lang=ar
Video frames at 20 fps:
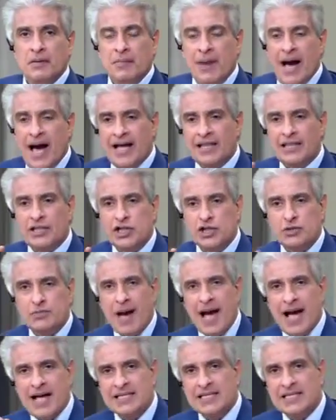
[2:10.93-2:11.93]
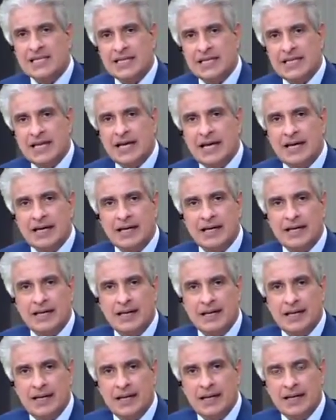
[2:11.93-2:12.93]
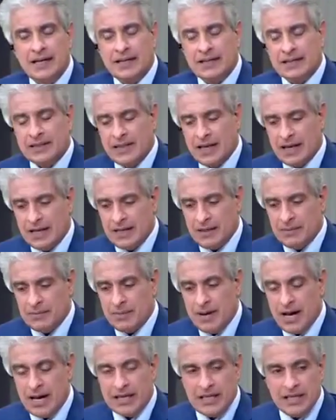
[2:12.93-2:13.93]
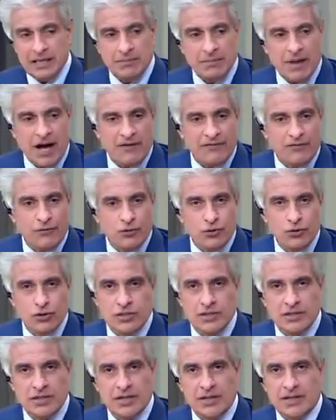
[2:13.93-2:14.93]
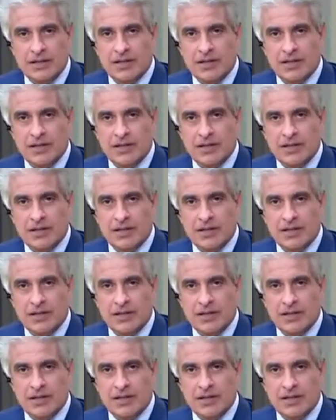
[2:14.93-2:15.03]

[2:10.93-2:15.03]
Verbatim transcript: ما حدش بحث كده آه، طيب أكيد محفوظ